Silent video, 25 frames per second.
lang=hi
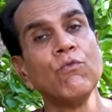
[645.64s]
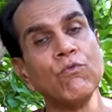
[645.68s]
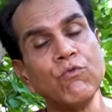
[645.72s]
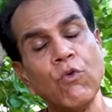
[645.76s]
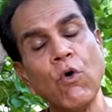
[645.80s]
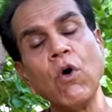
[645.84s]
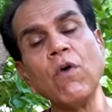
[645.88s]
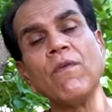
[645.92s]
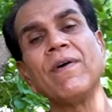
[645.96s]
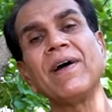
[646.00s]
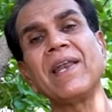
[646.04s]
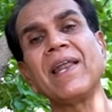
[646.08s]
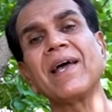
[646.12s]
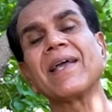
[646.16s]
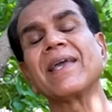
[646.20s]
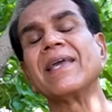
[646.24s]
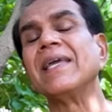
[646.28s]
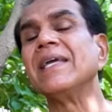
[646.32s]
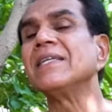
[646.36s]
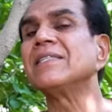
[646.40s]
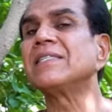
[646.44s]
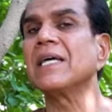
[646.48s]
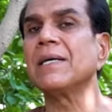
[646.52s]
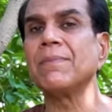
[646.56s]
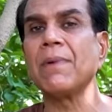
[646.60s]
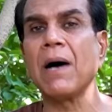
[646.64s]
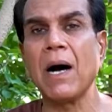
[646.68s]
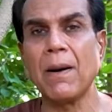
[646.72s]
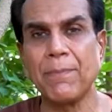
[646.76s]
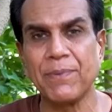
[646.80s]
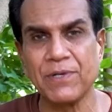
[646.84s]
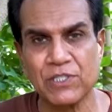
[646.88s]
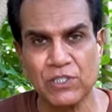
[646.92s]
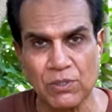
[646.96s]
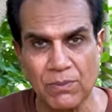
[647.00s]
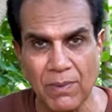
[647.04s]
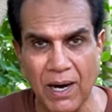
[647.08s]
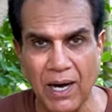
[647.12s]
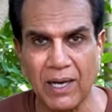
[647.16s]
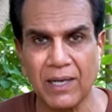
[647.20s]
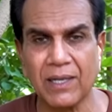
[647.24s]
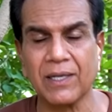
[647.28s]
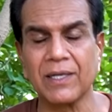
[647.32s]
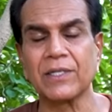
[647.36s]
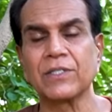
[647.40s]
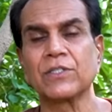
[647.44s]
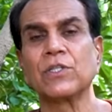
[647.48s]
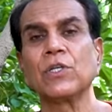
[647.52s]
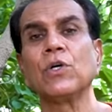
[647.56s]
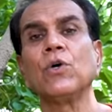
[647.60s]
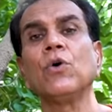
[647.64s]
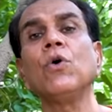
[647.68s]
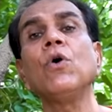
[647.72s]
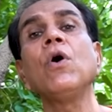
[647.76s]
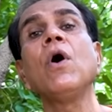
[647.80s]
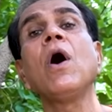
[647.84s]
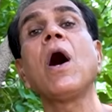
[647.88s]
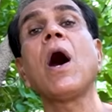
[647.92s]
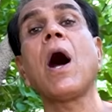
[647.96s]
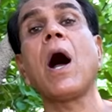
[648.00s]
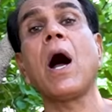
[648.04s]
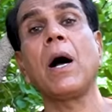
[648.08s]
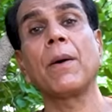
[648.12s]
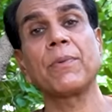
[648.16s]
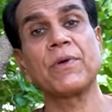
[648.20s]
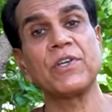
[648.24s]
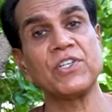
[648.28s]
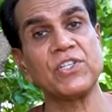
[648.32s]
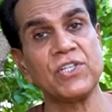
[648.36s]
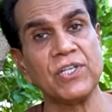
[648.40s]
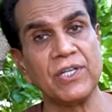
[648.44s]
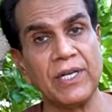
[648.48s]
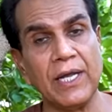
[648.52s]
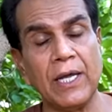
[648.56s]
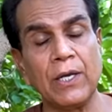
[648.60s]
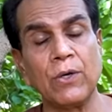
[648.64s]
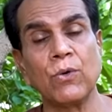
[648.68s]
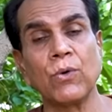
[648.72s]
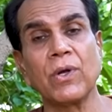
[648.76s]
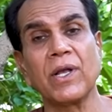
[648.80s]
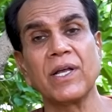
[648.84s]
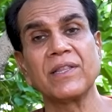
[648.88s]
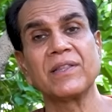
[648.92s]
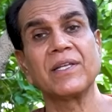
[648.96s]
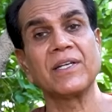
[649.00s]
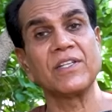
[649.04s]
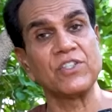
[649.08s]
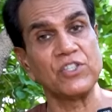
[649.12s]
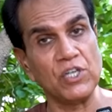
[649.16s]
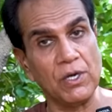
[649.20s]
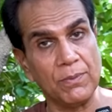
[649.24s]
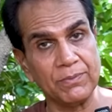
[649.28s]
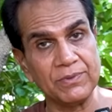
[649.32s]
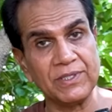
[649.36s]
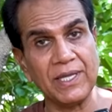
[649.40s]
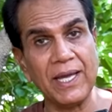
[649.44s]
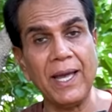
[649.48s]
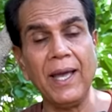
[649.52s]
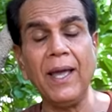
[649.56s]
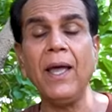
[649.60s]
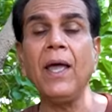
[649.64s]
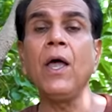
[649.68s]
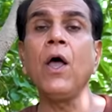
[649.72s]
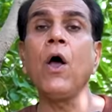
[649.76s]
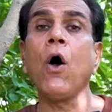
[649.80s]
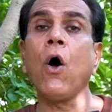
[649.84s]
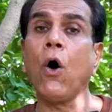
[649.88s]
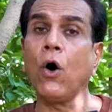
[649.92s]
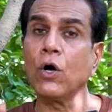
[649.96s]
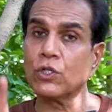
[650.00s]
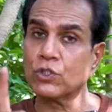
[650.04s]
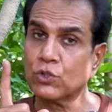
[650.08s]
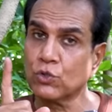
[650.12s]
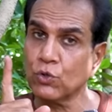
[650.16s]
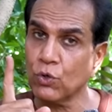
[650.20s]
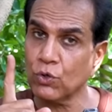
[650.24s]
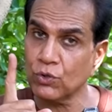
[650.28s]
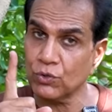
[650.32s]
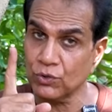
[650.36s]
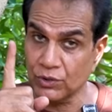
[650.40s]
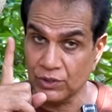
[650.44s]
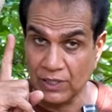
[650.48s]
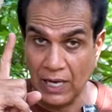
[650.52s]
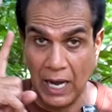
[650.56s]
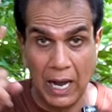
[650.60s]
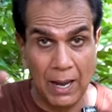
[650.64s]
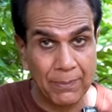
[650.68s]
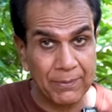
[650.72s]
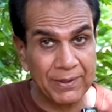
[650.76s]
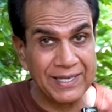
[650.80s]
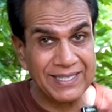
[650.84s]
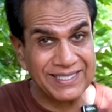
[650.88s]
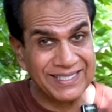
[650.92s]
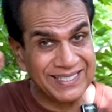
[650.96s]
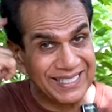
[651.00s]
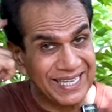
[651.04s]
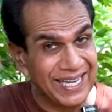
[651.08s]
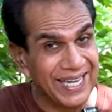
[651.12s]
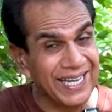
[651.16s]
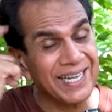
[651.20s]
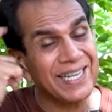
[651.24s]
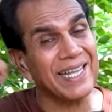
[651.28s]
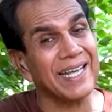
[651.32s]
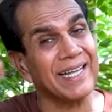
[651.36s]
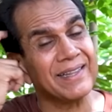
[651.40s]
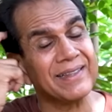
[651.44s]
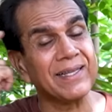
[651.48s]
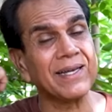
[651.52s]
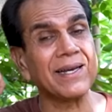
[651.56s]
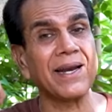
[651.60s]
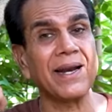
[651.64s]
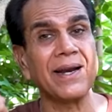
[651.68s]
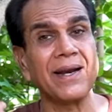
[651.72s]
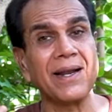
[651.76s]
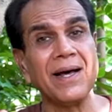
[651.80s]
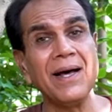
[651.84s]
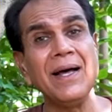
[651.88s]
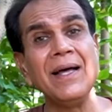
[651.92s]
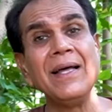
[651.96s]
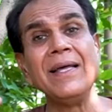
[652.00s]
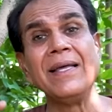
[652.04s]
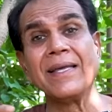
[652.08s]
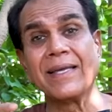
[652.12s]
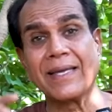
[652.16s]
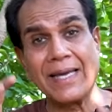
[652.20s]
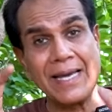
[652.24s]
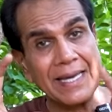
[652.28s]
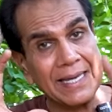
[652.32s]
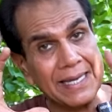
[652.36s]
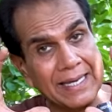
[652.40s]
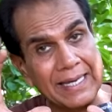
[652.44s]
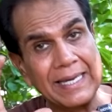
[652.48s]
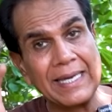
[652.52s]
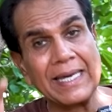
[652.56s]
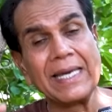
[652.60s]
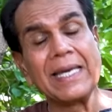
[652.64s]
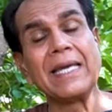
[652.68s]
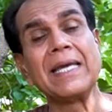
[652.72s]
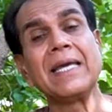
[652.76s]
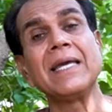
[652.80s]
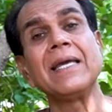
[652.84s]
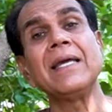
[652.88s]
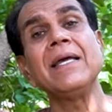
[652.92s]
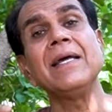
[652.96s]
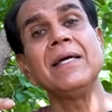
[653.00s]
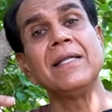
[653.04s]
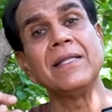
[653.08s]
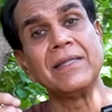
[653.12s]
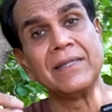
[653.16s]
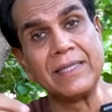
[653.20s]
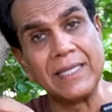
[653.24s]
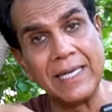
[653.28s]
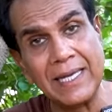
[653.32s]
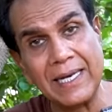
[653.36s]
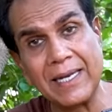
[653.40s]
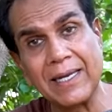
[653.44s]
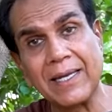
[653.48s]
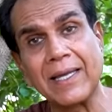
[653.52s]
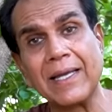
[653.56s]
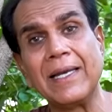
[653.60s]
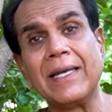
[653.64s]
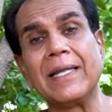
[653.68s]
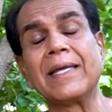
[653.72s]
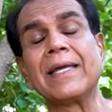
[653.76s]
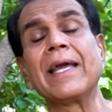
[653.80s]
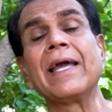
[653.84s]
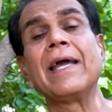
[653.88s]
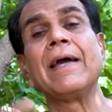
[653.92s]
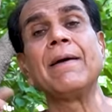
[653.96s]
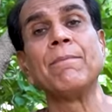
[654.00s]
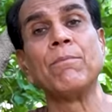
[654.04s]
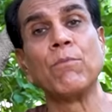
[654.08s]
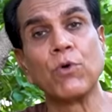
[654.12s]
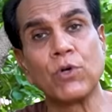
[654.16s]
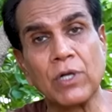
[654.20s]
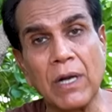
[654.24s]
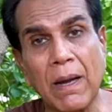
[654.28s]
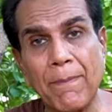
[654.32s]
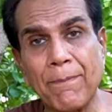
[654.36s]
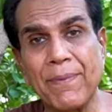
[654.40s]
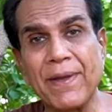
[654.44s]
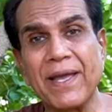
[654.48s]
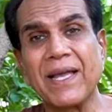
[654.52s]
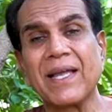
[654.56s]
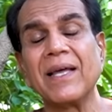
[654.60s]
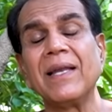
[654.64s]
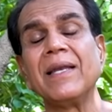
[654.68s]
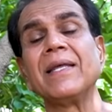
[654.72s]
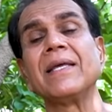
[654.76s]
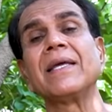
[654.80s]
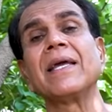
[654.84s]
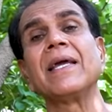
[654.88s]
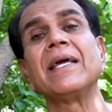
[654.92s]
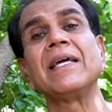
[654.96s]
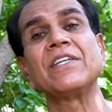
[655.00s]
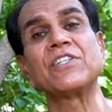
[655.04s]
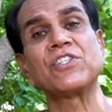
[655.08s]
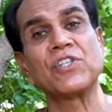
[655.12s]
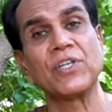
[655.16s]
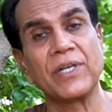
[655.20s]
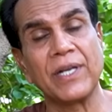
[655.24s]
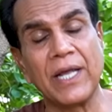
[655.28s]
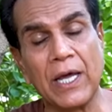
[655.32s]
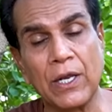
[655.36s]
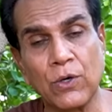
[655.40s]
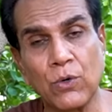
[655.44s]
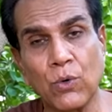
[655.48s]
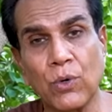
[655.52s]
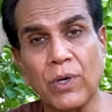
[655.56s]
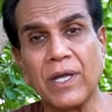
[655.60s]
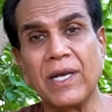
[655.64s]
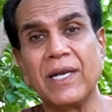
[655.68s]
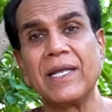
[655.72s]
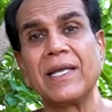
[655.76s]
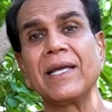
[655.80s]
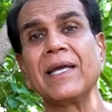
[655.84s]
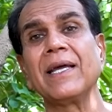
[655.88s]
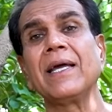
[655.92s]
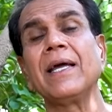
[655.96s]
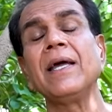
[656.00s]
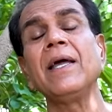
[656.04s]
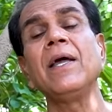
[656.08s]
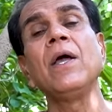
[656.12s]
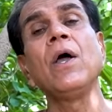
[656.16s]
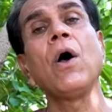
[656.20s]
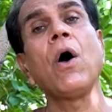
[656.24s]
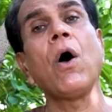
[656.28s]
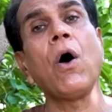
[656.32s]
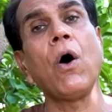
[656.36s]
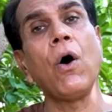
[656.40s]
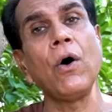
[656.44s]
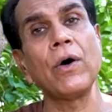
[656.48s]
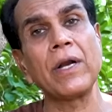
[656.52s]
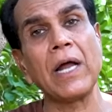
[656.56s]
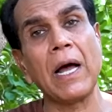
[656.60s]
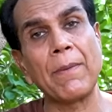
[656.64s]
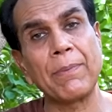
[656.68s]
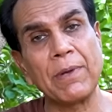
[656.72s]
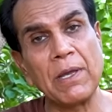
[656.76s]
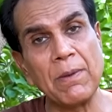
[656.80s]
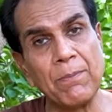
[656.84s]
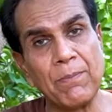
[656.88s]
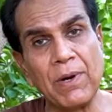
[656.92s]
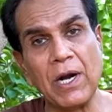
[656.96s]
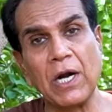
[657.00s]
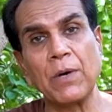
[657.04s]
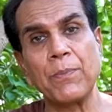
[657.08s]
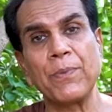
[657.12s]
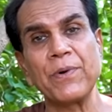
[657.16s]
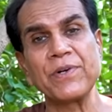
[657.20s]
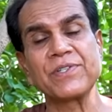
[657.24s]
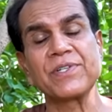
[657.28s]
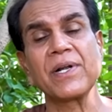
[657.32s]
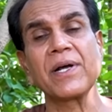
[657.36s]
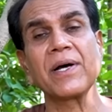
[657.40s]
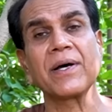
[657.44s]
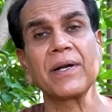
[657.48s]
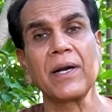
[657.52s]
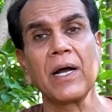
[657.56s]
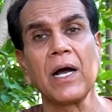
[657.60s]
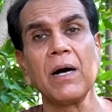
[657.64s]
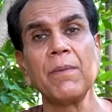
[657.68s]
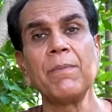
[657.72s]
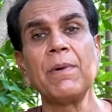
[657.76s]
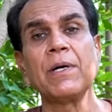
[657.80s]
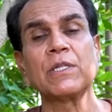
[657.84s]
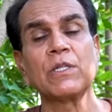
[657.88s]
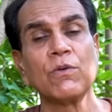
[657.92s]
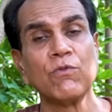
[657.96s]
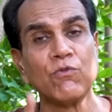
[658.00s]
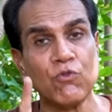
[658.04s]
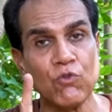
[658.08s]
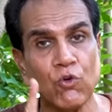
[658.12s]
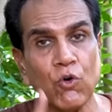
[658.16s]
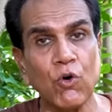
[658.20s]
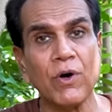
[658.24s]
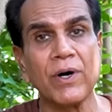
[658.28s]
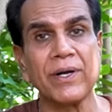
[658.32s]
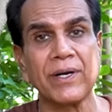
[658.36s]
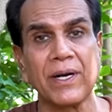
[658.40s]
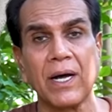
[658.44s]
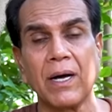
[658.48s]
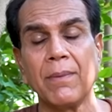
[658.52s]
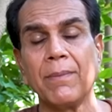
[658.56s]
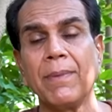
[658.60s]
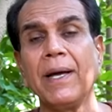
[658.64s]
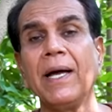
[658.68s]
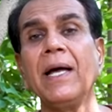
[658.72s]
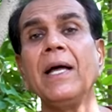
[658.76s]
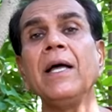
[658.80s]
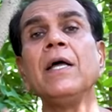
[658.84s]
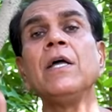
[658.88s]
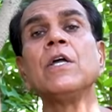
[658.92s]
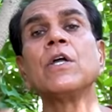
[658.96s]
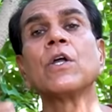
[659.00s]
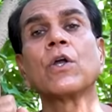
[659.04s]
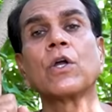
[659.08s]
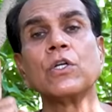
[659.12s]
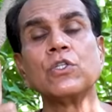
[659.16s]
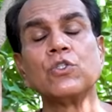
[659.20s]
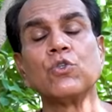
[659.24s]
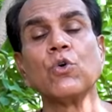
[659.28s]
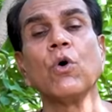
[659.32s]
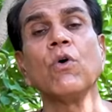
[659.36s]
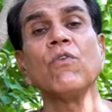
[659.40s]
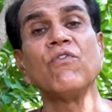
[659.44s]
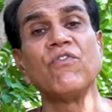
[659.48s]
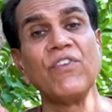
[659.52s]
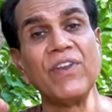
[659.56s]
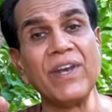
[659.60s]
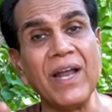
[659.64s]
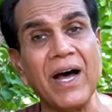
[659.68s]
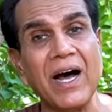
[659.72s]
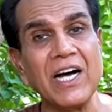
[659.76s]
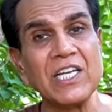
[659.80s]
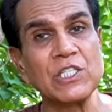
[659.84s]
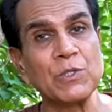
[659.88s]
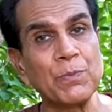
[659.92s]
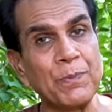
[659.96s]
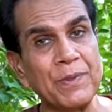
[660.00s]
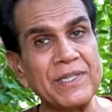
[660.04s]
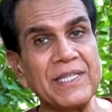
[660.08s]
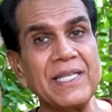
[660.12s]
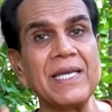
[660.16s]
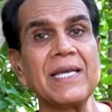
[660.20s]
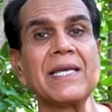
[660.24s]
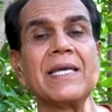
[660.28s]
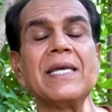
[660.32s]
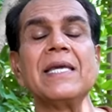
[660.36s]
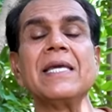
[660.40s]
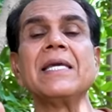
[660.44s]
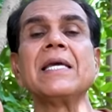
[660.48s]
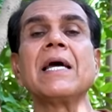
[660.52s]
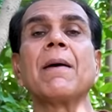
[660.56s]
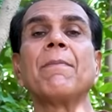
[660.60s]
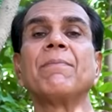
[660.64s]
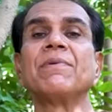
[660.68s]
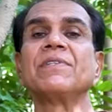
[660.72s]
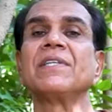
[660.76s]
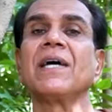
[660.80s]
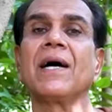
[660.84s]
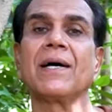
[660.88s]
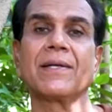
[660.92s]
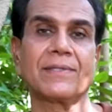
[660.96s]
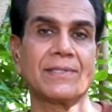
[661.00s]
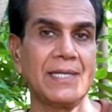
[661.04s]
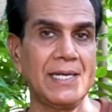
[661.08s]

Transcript: वो वाला घी जब आप इस्तेमाल करते हो आपकी शरियानों के अंदर जमता है और जो आपके जहन के अंदर है ना कि घी दिल के लिए मोटापे के लिए शरियानों के लिए और आपकी ब्लड प्रेशर ख़राब है तो वो ख़राब है कि जो विनास्पति घी आप बाज़ार